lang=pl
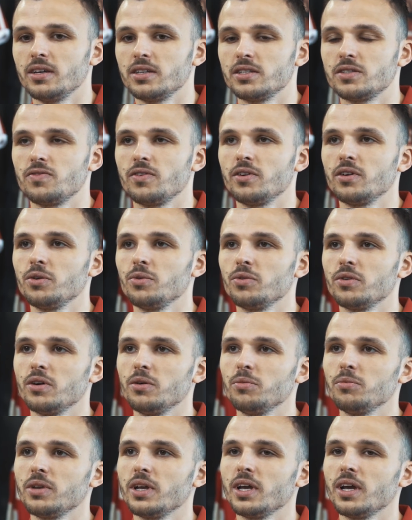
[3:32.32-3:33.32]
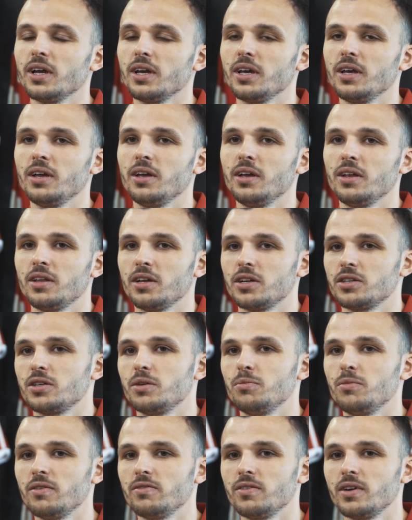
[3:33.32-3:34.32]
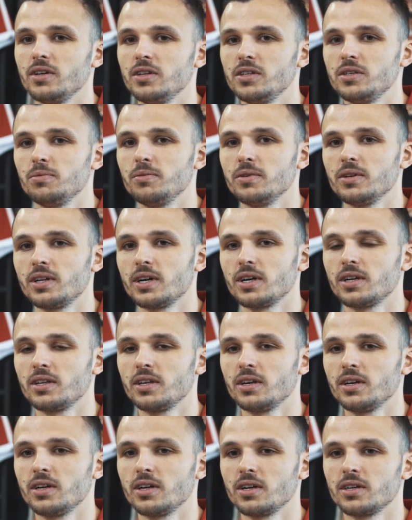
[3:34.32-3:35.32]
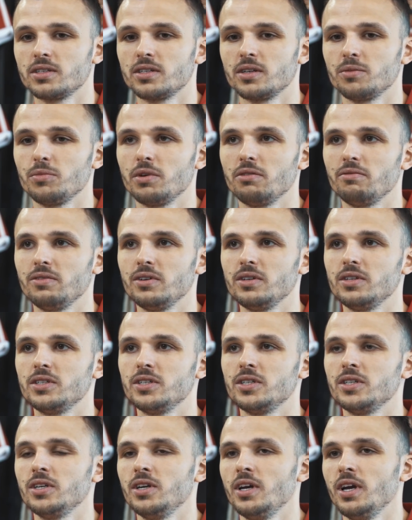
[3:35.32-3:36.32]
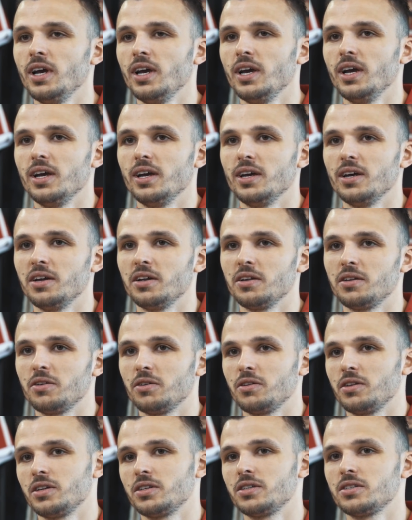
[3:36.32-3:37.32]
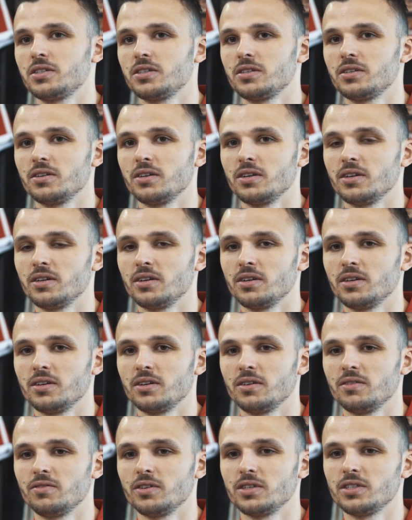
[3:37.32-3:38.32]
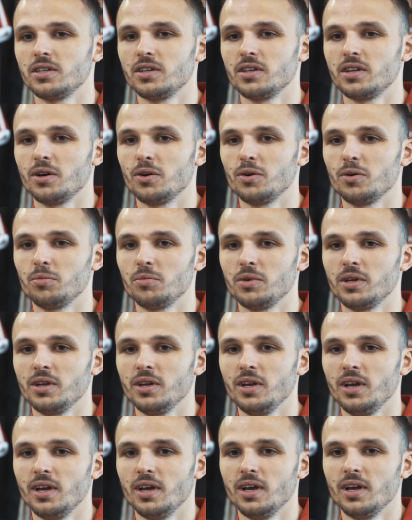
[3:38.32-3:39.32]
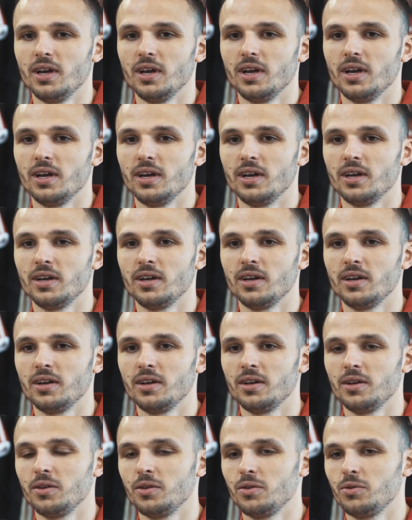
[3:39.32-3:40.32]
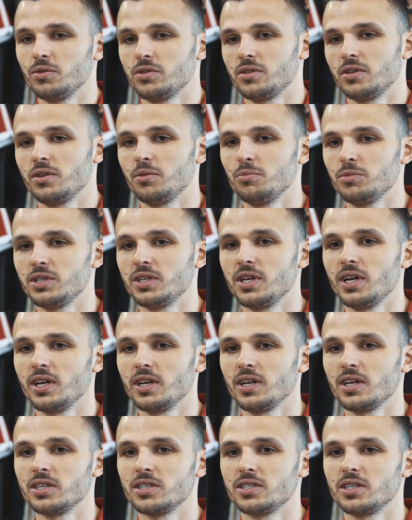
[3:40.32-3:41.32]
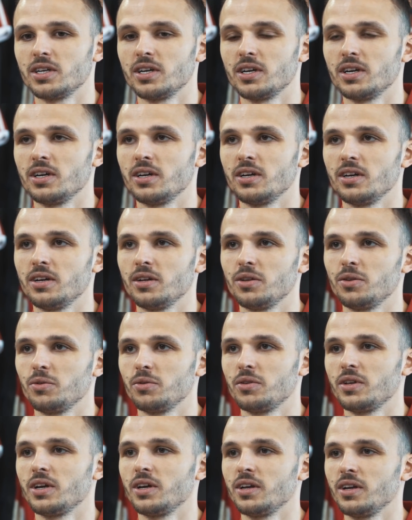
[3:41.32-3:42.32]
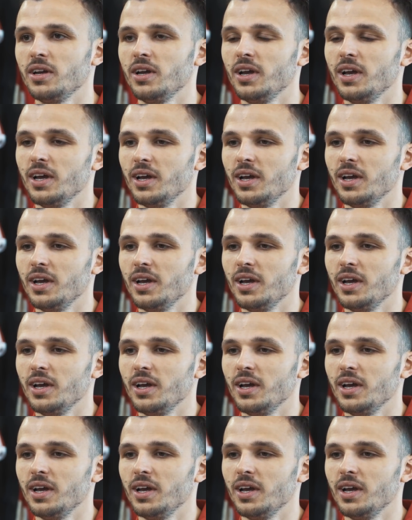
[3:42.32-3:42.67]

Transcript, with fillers: dzwonił do mnie i też omawialiśmy taktykę, gdzie mnie widzi. To też właśnie dało mi E, dużo do myślenia, że tutaj